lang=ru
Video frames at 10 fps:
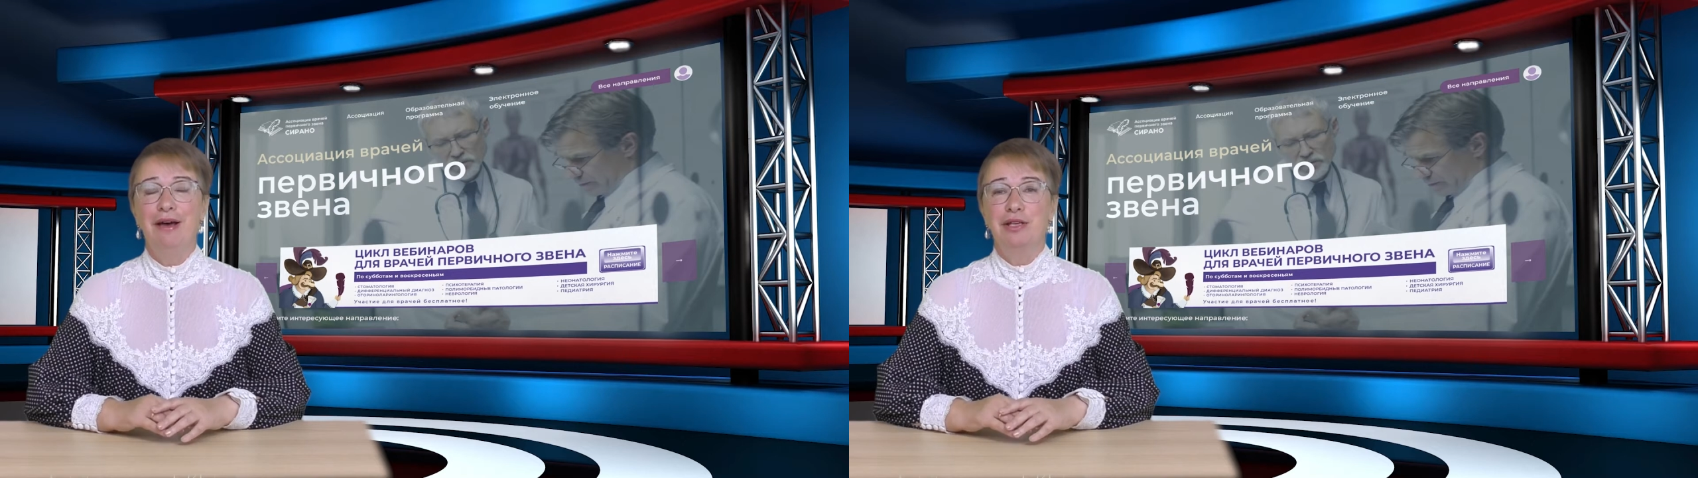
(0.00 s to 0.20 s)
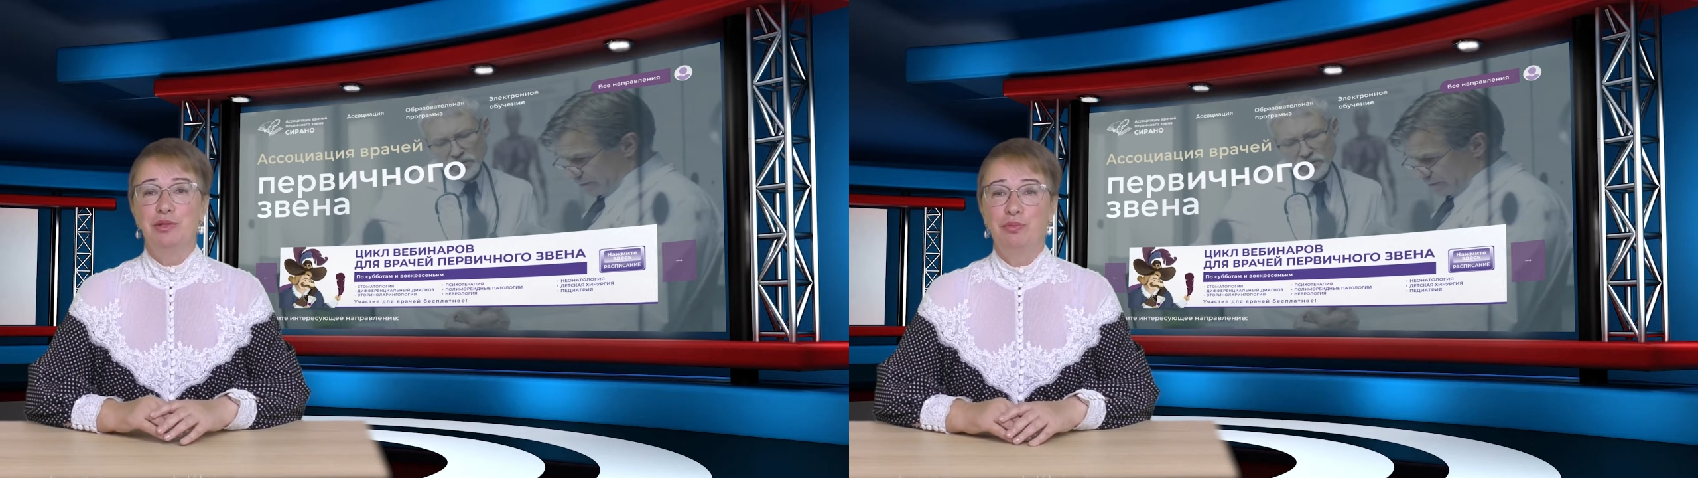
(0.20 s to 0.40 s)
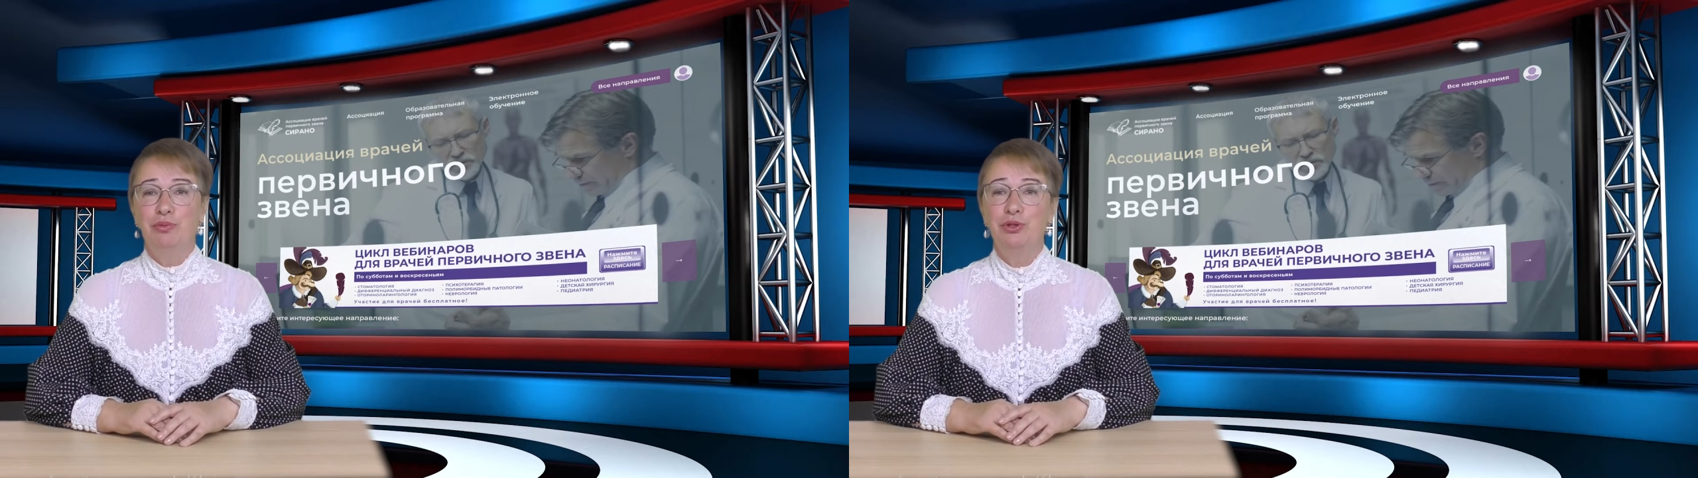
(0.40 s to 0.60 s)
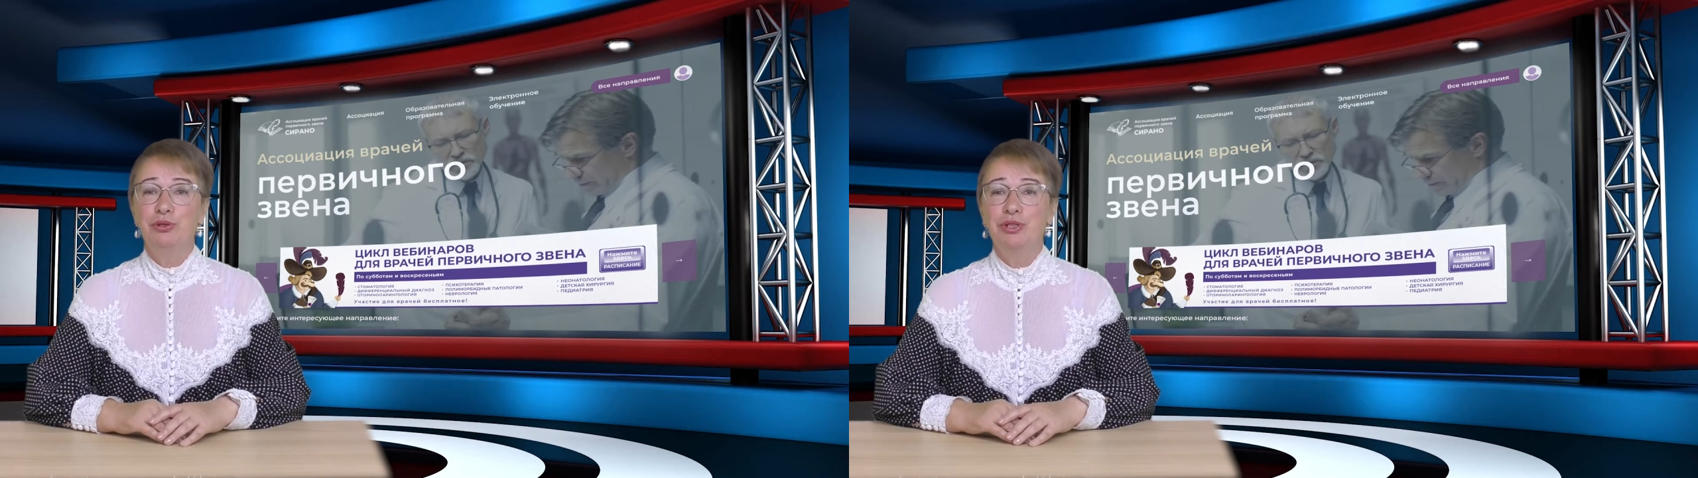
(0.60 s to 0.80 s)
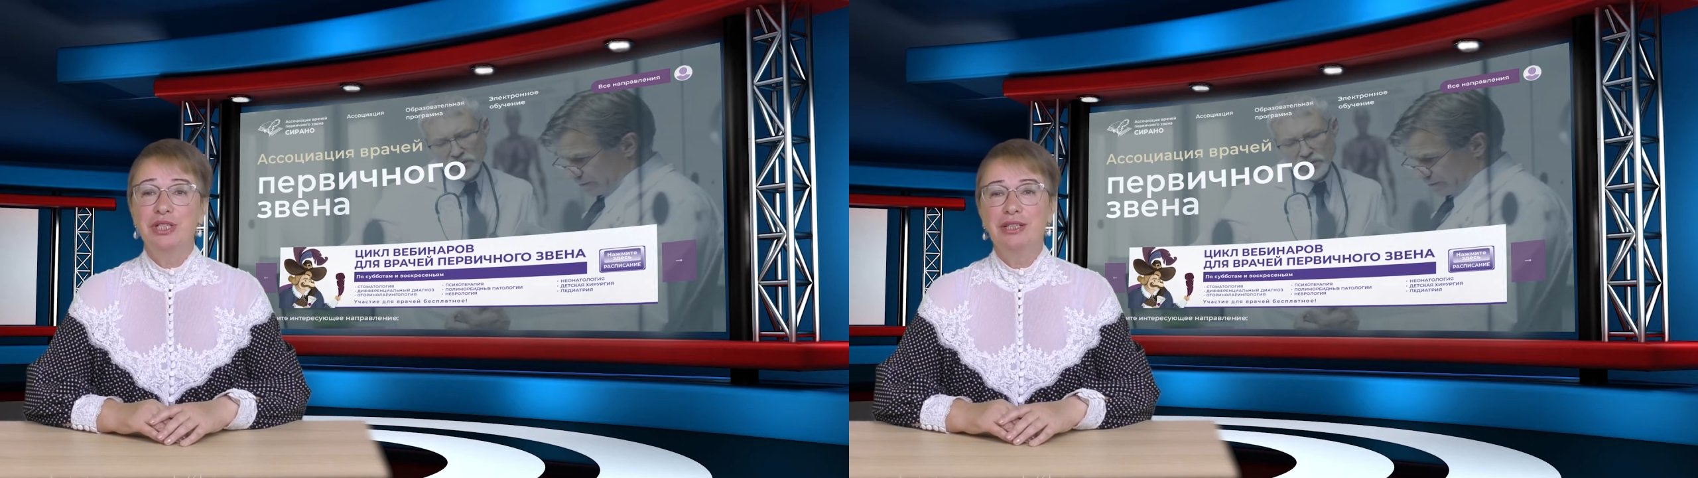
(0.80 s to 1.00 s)
с помощью
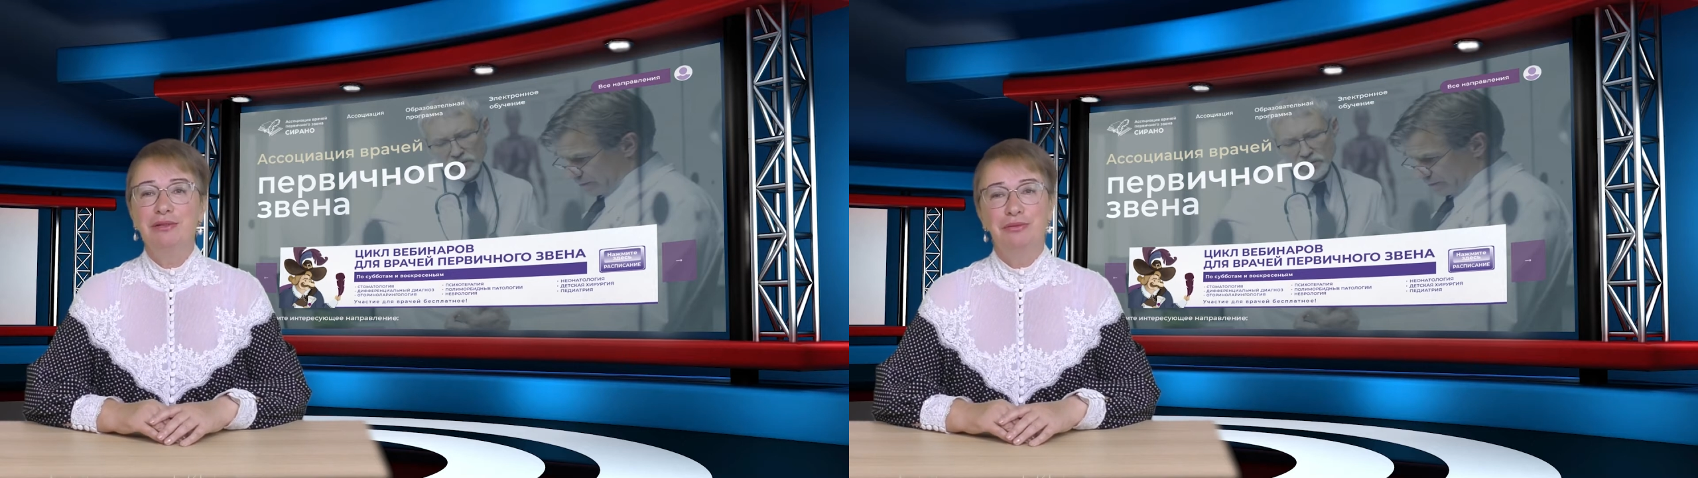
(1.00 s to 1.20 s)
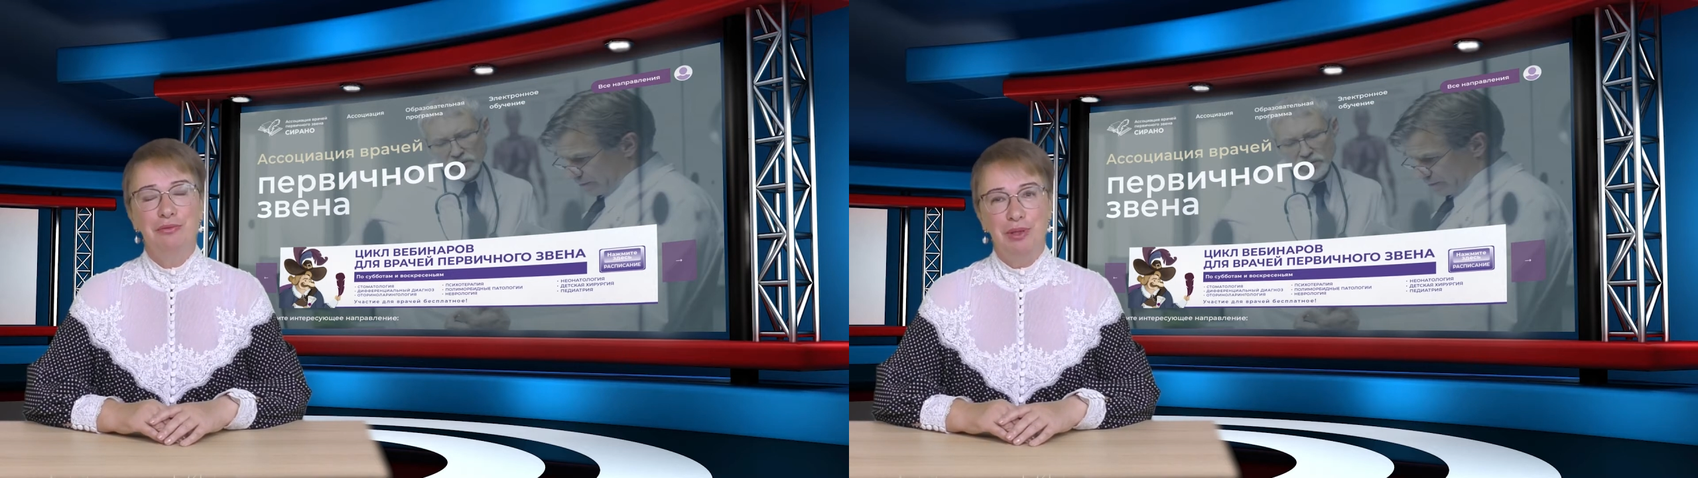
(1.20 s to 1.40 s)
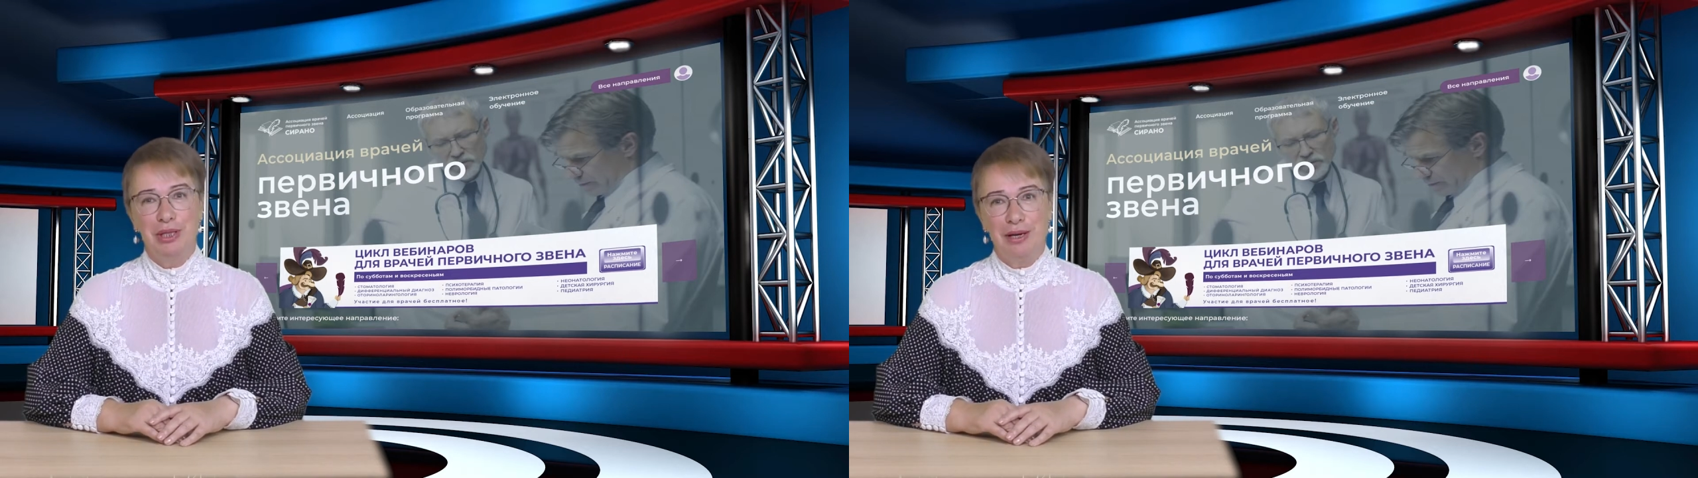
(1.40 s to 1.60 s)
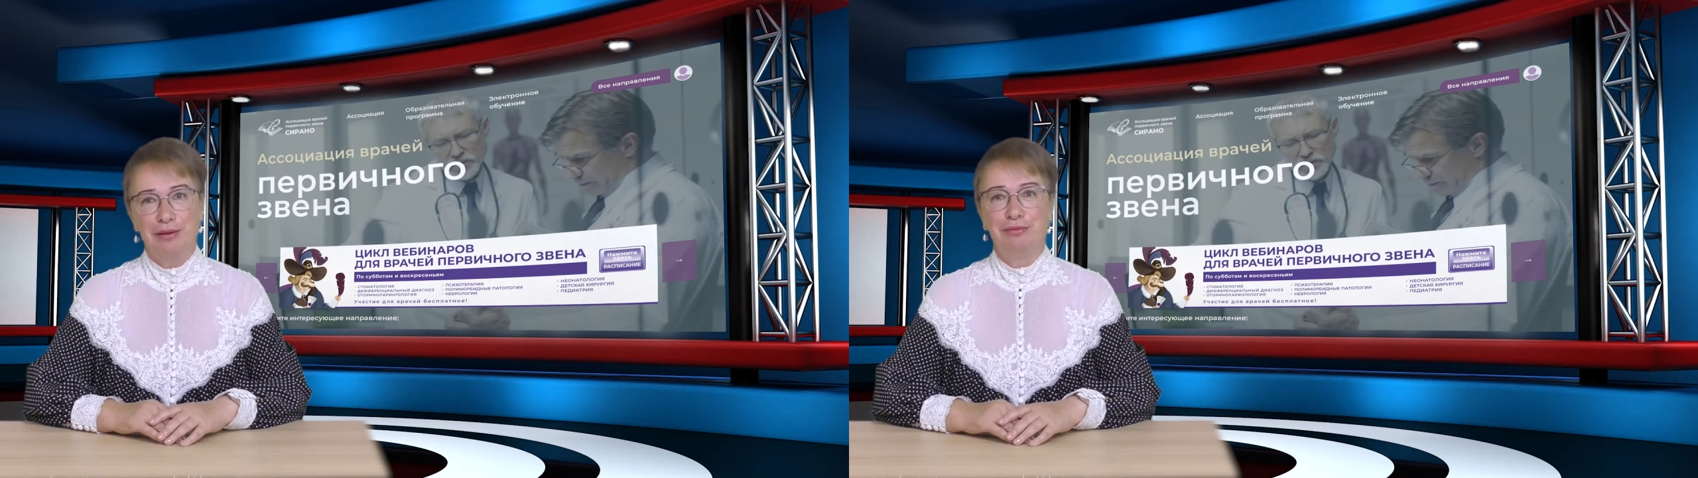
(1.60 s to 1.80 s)
циклов вебинаров